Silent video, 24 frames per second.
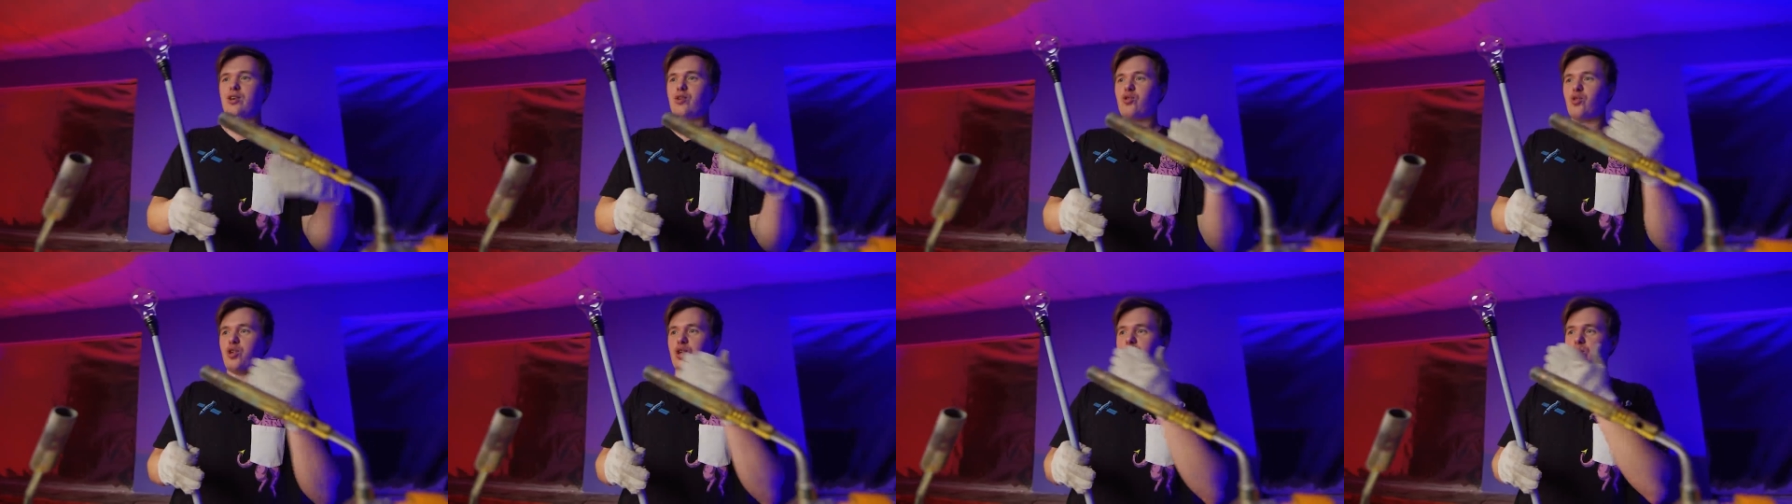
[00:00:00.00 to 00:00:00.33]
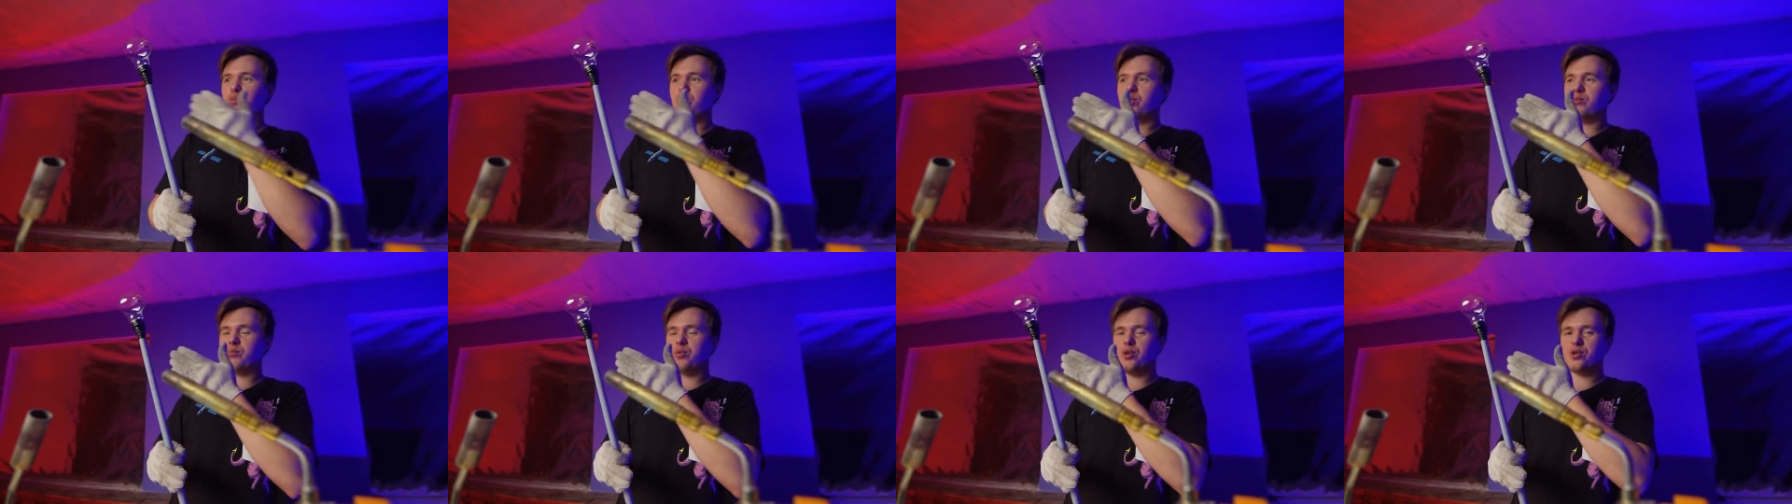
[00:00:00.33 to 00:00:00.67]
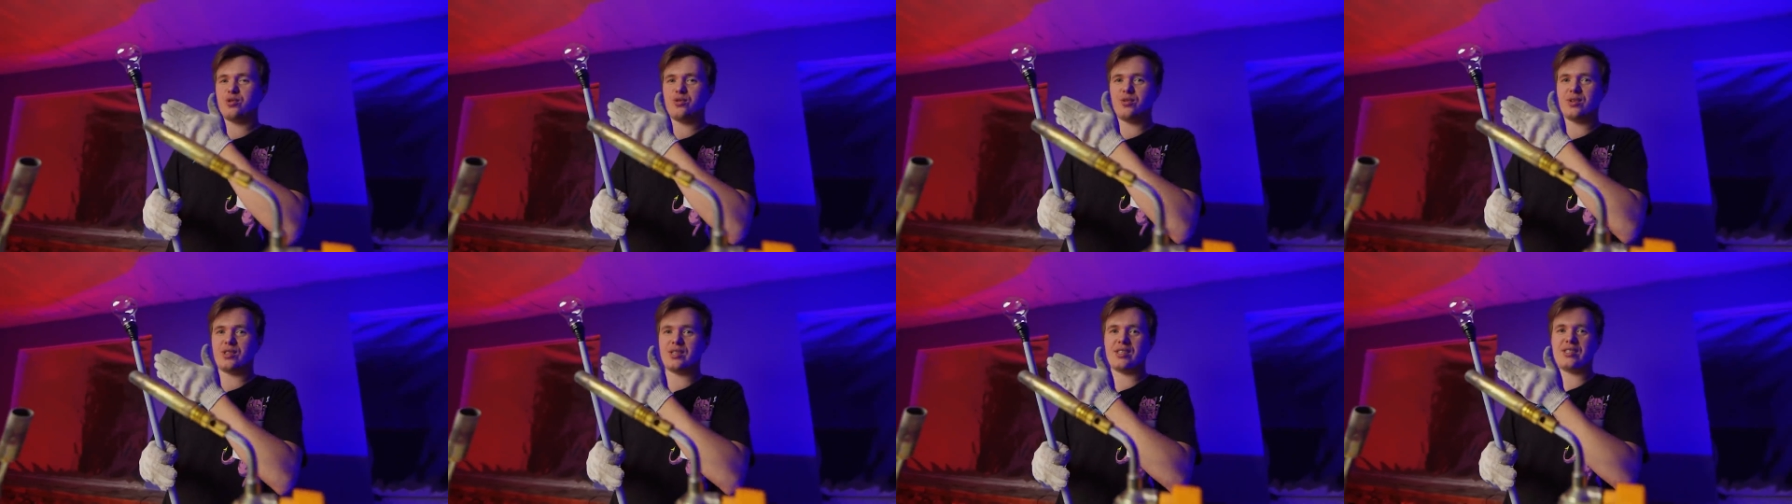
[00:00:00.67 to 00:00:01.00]
никто не будет
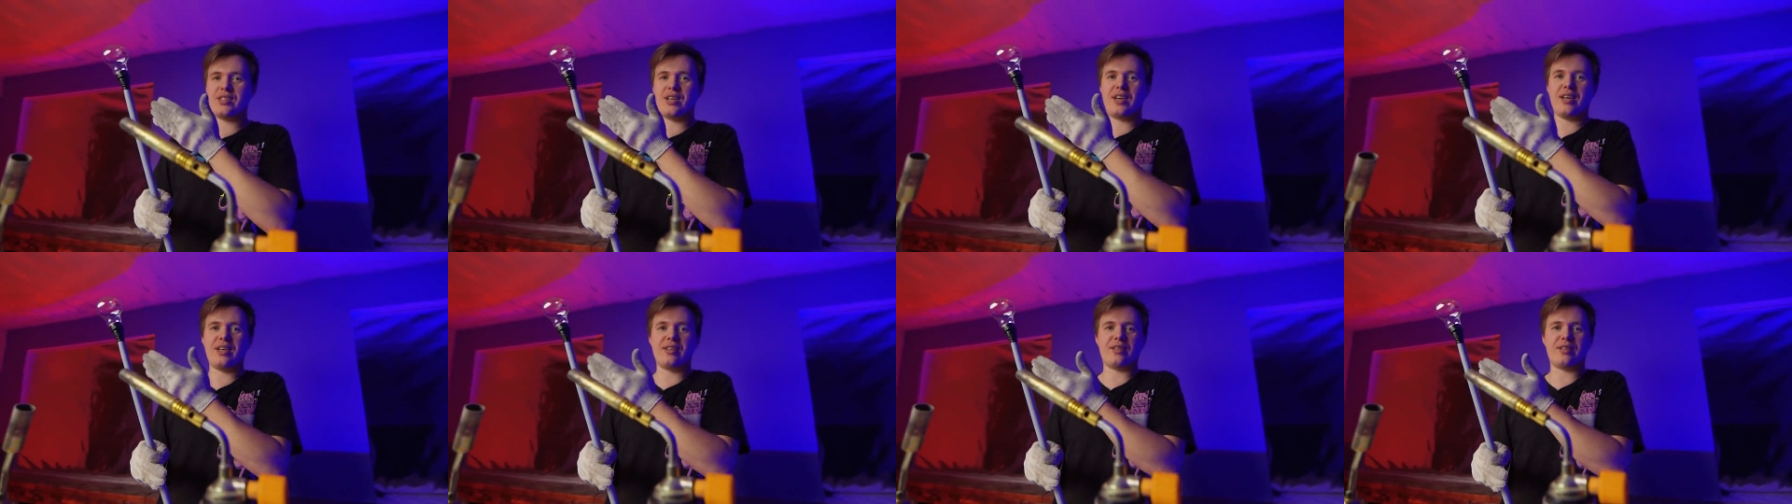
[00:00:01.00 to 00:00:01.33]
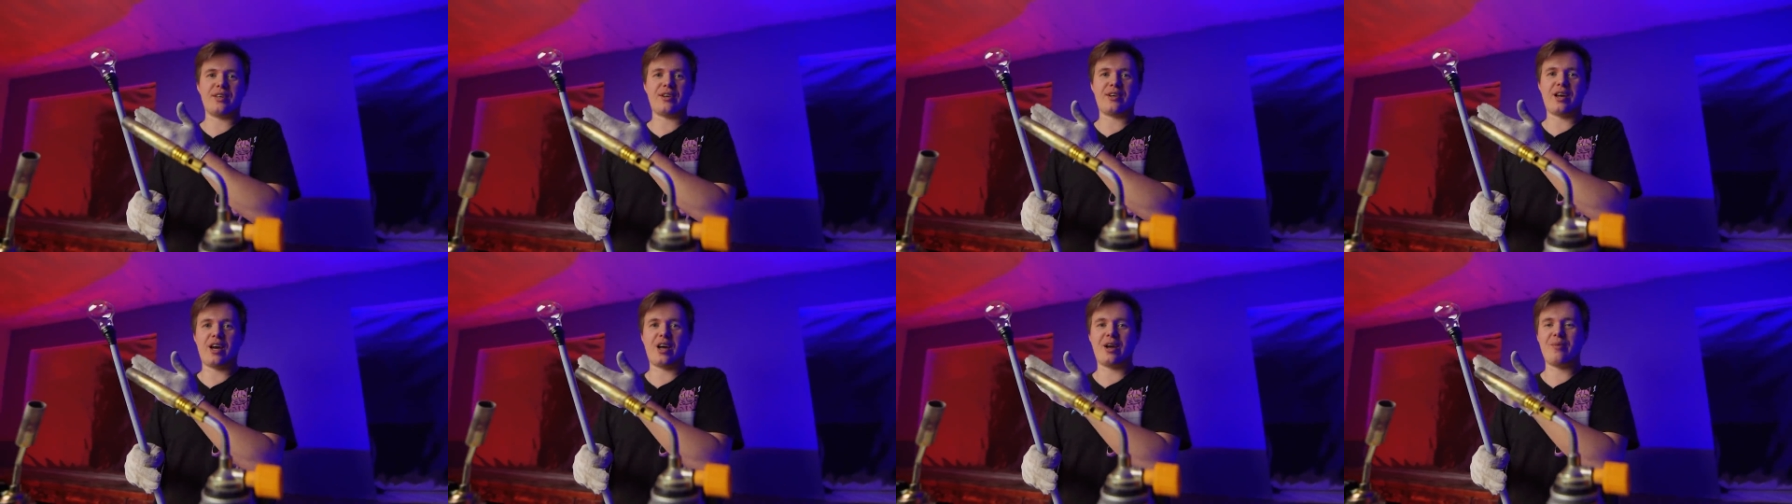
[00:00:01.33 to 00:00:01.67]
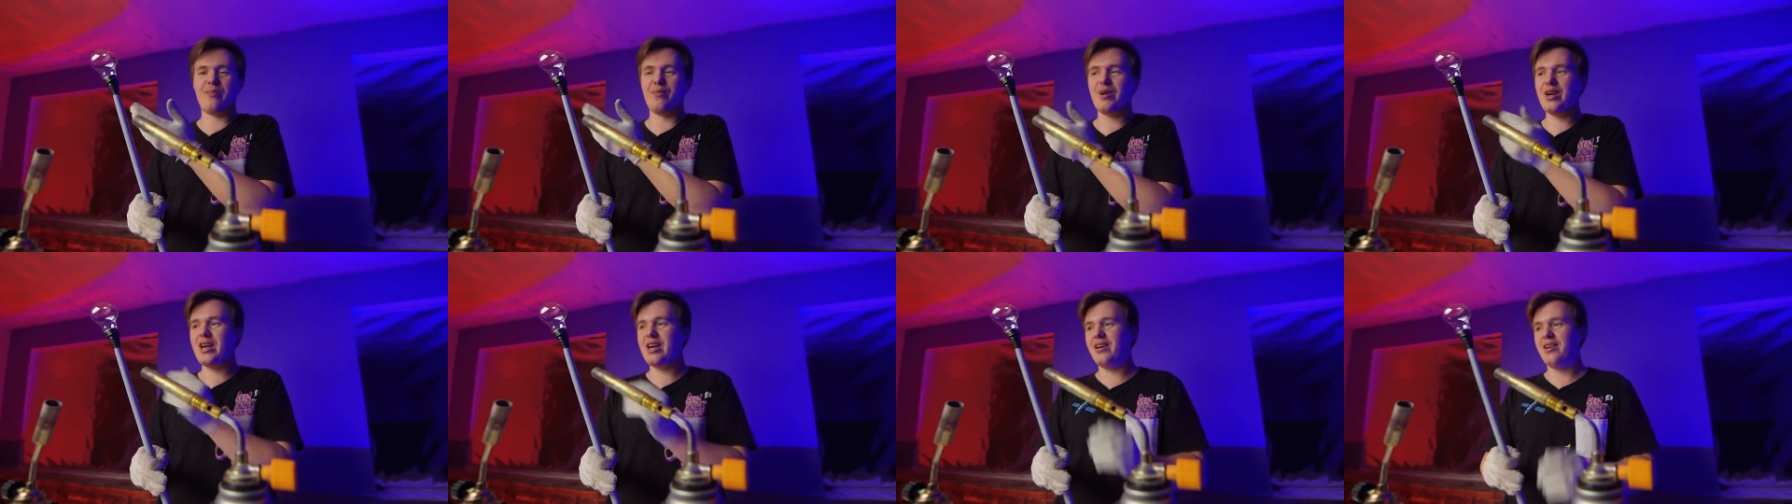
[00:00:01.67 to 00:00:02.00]
пользоваться изолентой, как
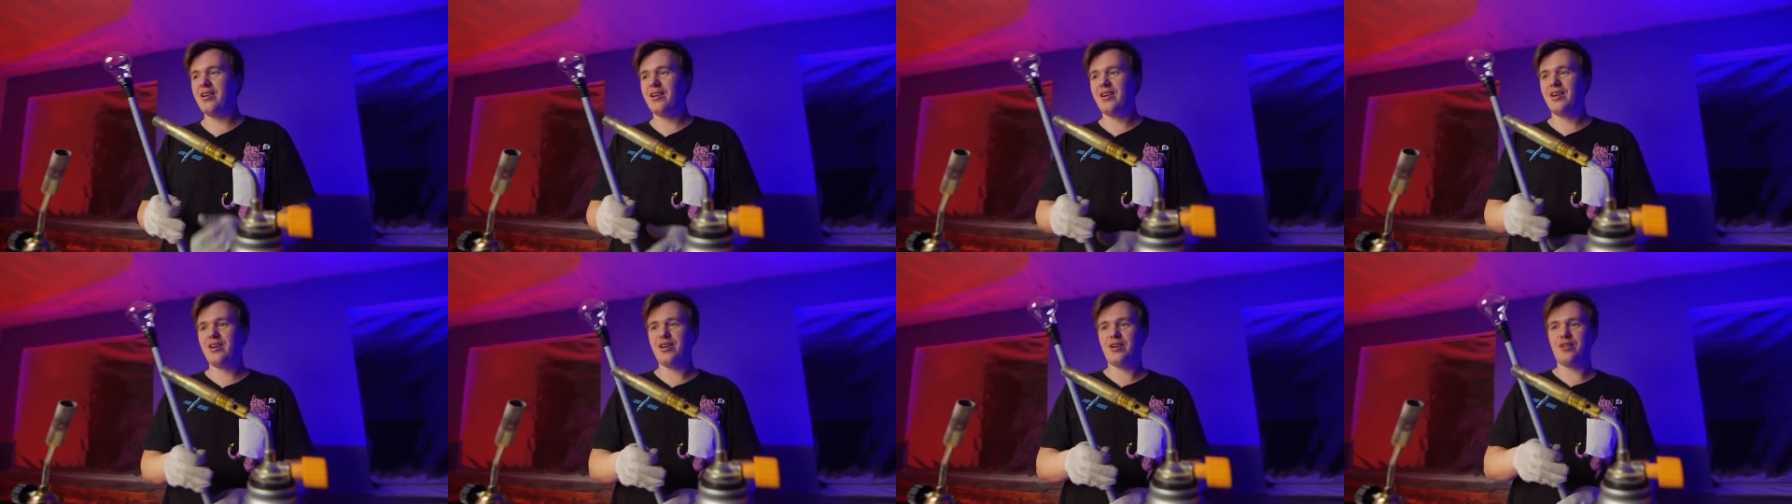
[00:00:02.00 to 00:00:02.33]
мы,